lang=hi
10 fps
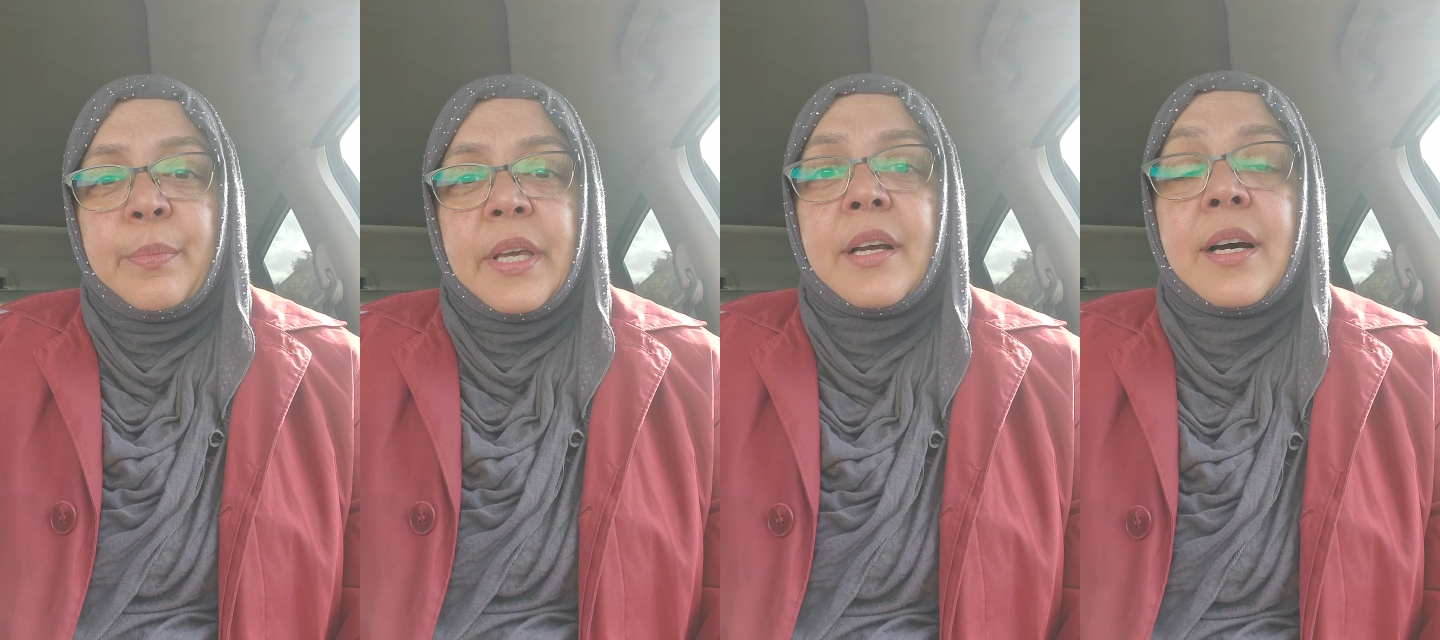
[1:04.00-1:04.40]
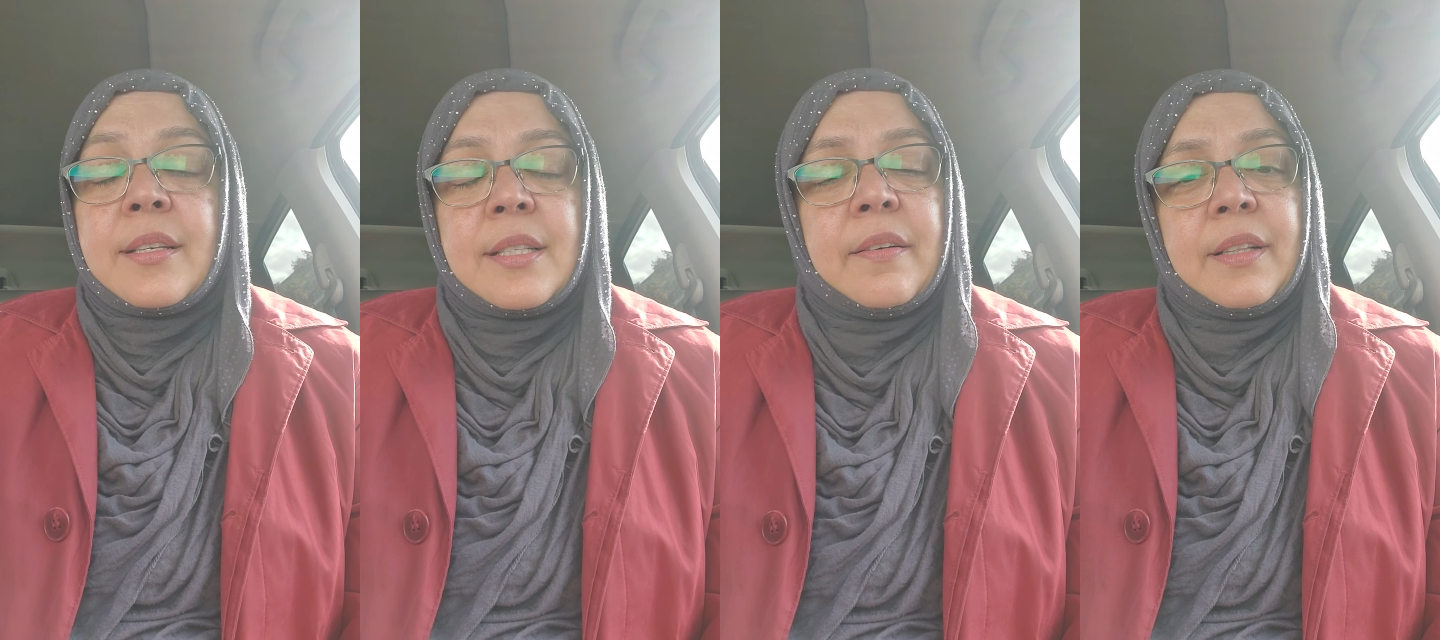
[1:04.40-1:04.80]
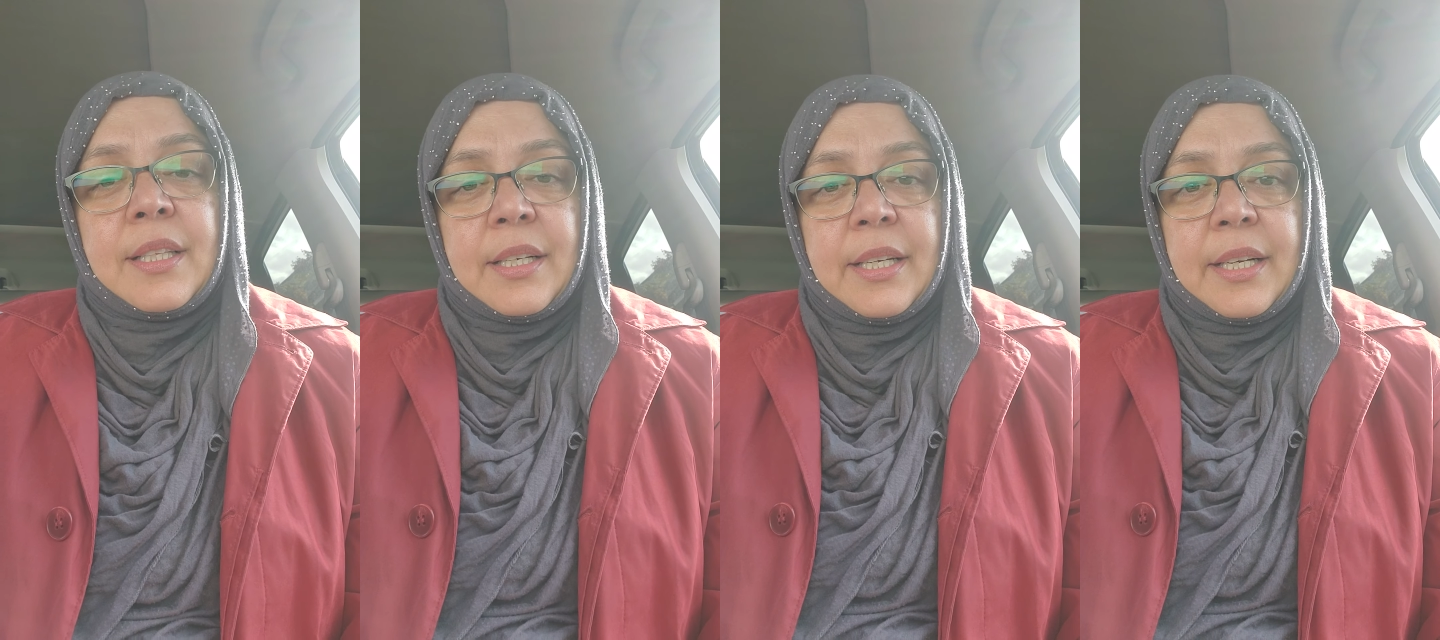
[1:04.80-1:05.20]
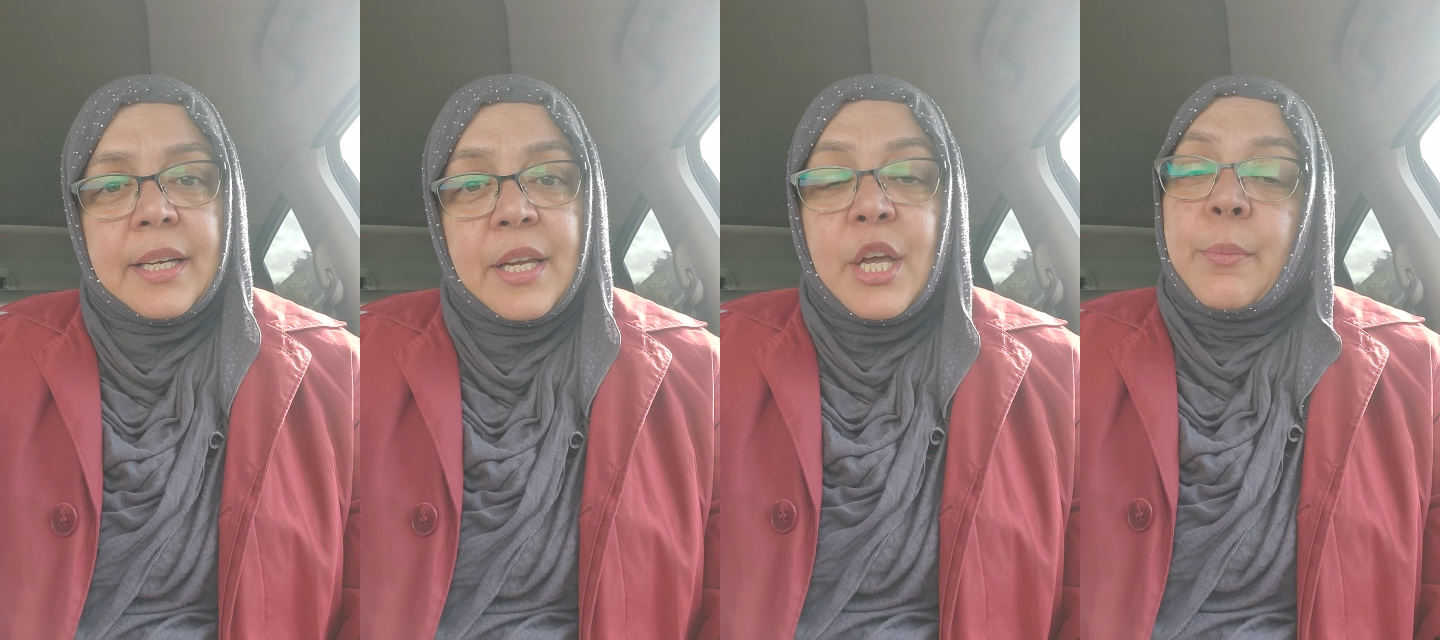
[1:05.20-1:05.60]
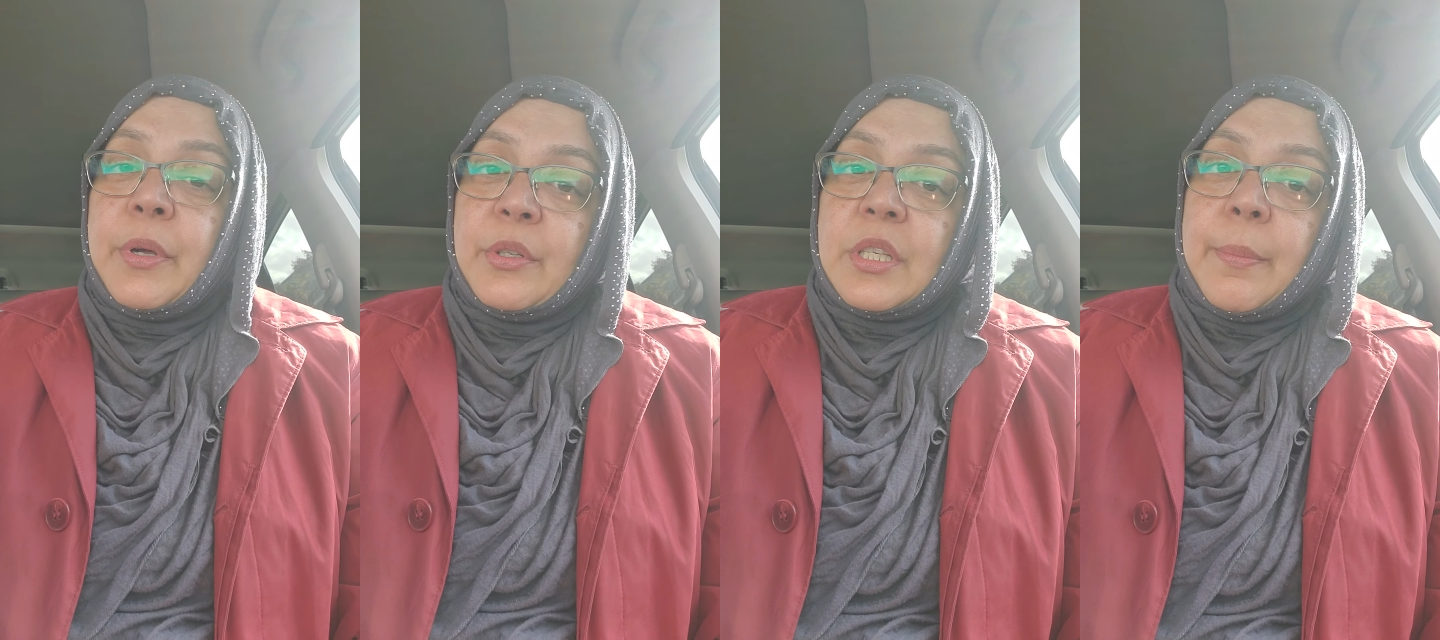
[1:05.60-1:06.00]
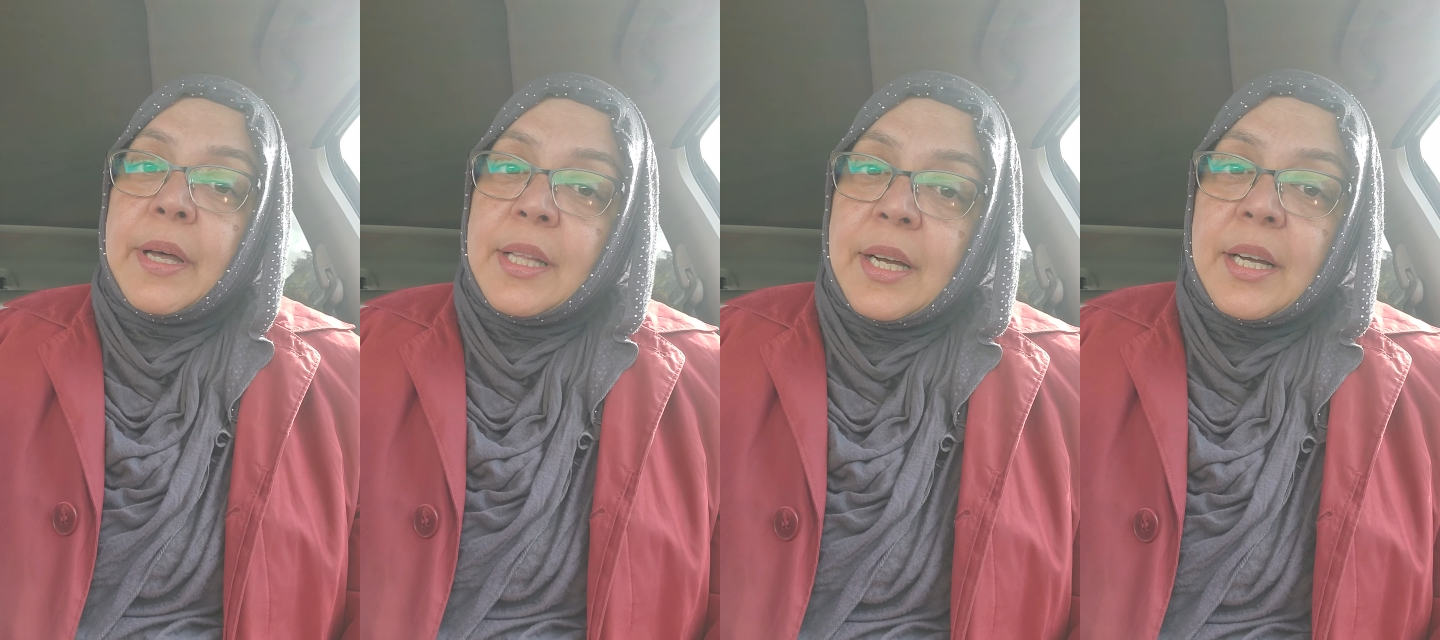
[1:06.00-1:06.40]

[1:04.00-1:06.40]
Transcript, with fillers: भी एक ख़ास लेवल तक लिखा है फिर उसके बाद